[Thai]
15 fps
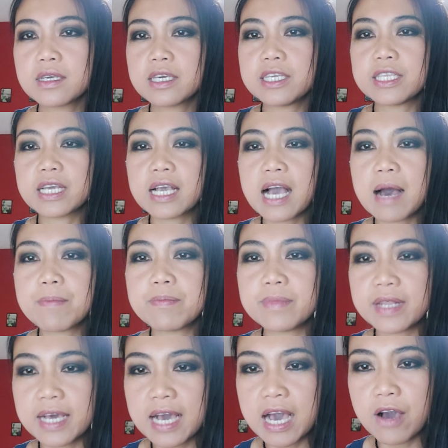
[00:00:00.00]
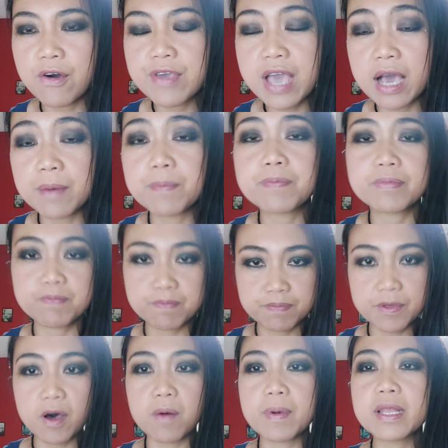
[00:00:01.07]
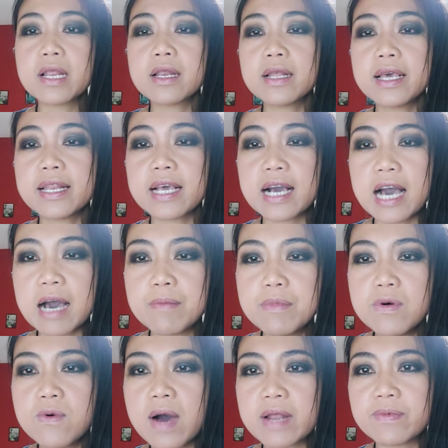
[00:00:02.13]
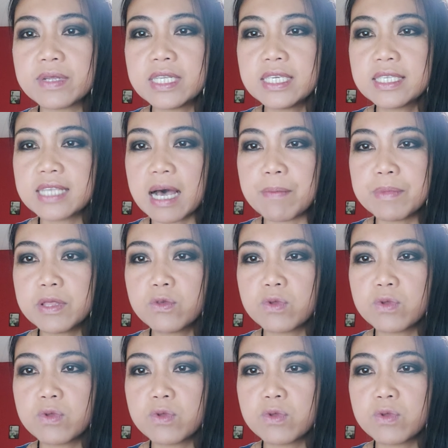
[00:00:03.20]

กิจกรรมนะคะก็ยังต่อไปเรื่อยๆนะคะเมื่อวันวันที่ 3 มิ